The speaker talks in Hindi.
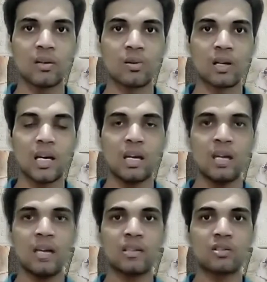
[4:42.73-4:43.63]
रहे होंगे
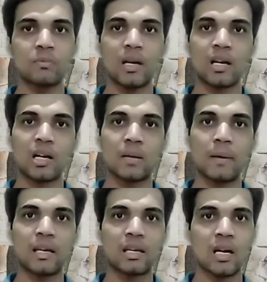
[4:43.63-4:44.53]
कि इसमें
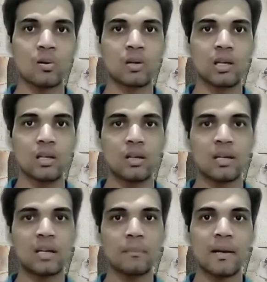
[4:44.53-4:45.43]
कमाई क्या होगी
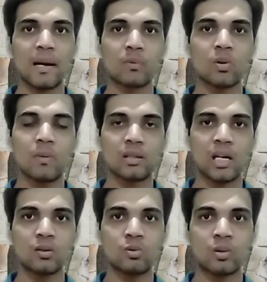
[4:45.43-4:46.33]
लेकिन मैं आपको
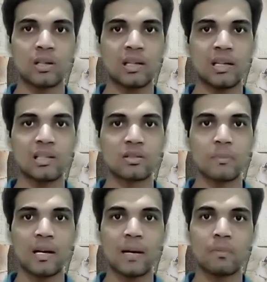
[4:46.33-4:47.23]
बता दूं कि
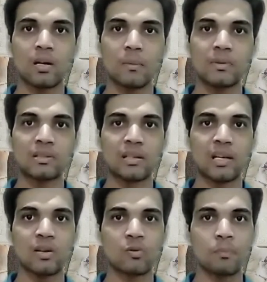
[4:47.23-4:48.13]
इसमें आप
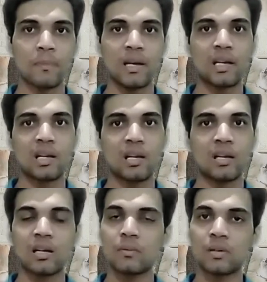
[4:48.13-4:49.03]
कमीशन के रूप में
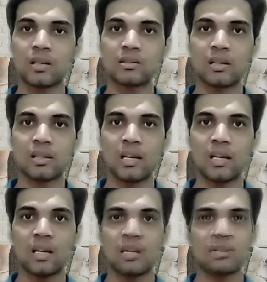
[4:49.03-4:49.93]
इनकम कर सकते
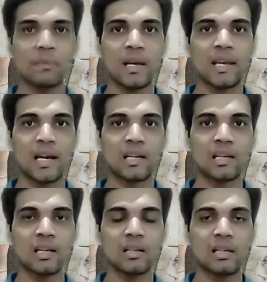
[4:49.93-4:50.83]
हैं इसमें
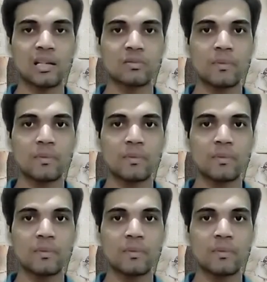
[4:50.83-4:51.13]
यानी कि